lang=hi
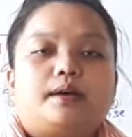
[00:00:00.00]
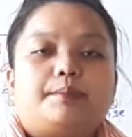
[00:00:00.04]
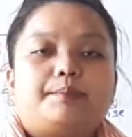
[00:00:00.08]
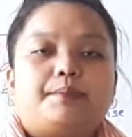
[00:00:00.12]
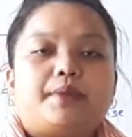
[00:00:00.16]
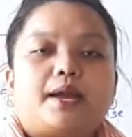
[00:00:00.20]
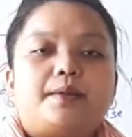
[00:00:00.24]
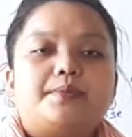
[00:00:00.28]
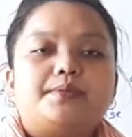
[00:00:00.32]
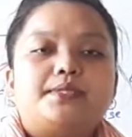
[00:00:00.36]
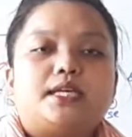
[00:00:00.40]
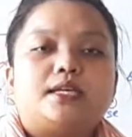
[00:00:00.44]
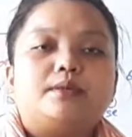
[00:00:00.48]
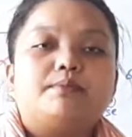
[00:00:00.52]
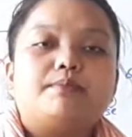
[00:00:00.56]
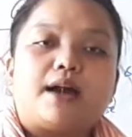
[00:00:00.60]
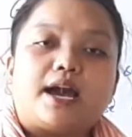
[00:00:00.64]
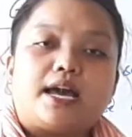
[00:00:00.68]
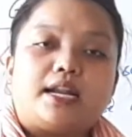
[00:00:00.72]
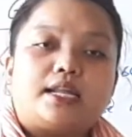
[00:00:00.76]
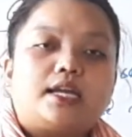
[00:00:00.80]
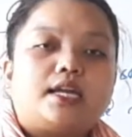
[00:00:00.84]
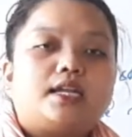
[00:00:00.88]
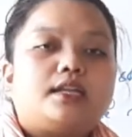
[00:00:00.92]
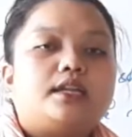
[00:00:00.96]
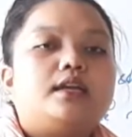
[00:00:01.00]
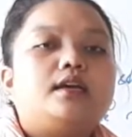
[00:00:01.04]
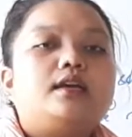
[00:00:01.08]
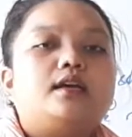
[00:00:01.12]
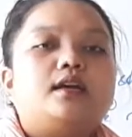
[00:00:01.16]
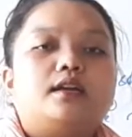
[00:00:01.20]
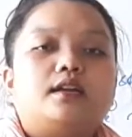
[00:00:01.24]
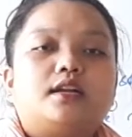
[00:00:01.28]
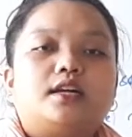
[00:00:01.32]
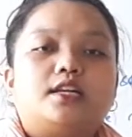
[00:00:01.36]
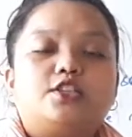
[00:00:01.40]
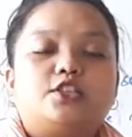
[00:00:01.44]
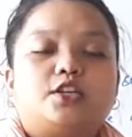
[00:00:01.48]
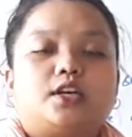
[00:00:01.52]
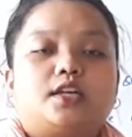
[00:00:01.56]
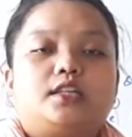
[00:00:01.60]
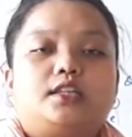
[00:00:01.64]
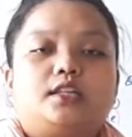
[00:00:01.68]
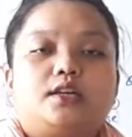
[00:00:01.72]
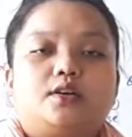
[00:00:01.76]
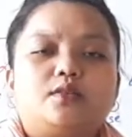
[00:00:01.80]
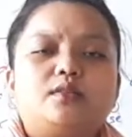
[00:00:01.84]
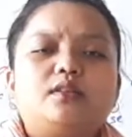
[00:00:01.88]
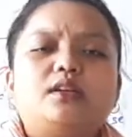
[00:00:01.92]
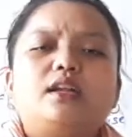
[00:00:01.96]
मैं आपसे एक बार्गेनिंग करना
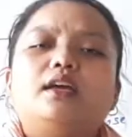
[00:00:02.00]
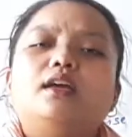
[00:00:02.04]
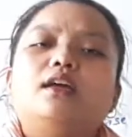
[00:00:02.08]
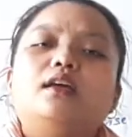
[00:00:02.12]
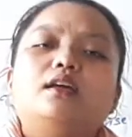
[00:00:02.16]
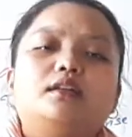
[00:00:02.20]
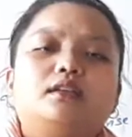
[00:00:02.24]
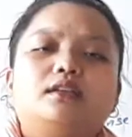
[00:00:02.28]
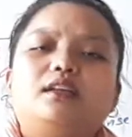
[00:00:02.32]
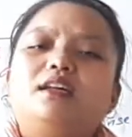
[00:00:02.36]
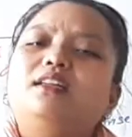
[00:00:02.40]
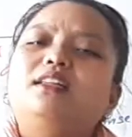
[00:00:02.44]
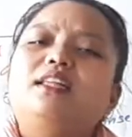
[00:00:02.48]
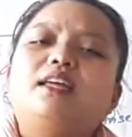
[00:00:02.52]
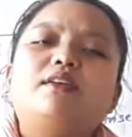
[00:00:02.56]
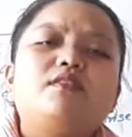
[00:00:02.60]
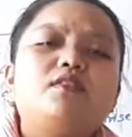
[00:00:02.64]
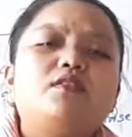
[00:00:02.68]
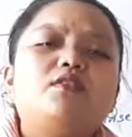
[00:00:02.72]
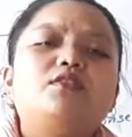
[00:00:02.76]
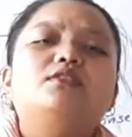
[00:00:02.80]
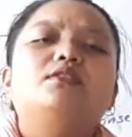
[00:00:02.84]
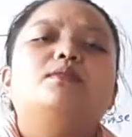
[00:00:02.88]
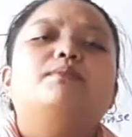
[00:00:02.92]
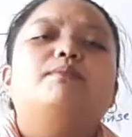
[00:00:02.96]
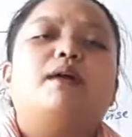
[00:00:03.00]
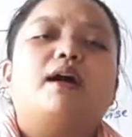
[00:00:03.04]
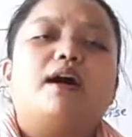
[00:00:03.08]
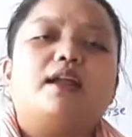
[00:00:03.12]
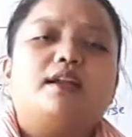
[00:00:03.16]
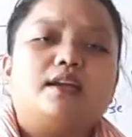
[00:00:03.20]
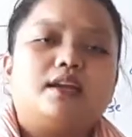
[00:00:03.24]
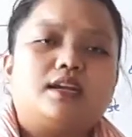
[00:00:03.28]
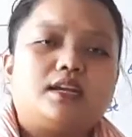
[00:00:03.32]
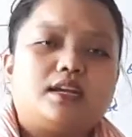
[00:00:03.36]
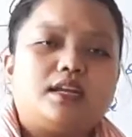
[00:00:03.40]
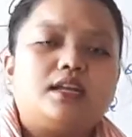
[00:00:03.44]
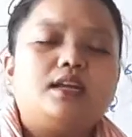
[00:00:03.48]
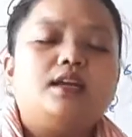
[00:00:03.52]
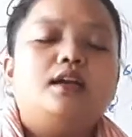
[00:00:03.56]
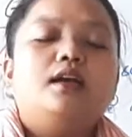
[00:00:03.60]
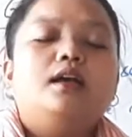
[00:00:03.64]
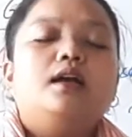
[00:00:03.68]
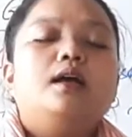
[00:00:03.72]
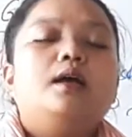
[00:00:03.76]
चाहता हूँ लाइक दे विल नॉट से बार्गेनिंग